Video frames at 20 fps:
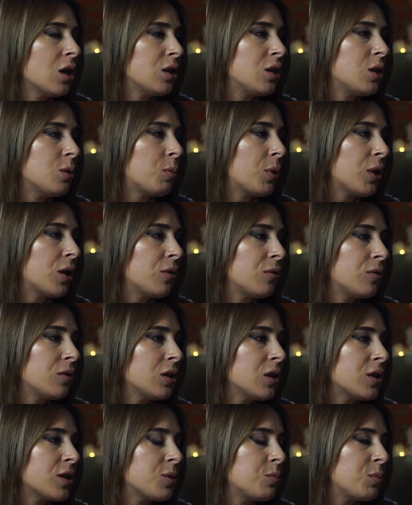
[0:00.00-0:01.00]
не
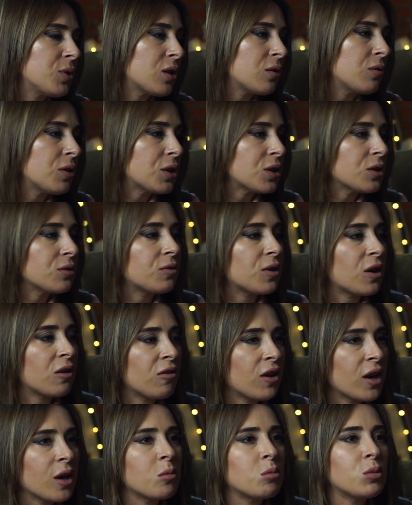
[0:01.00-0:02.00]
появилась первая
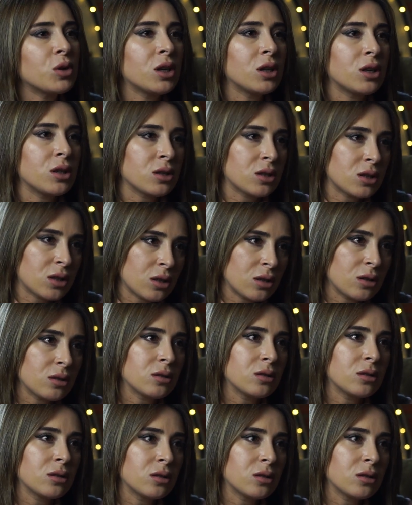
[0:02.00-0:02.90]
цифровая мыльница.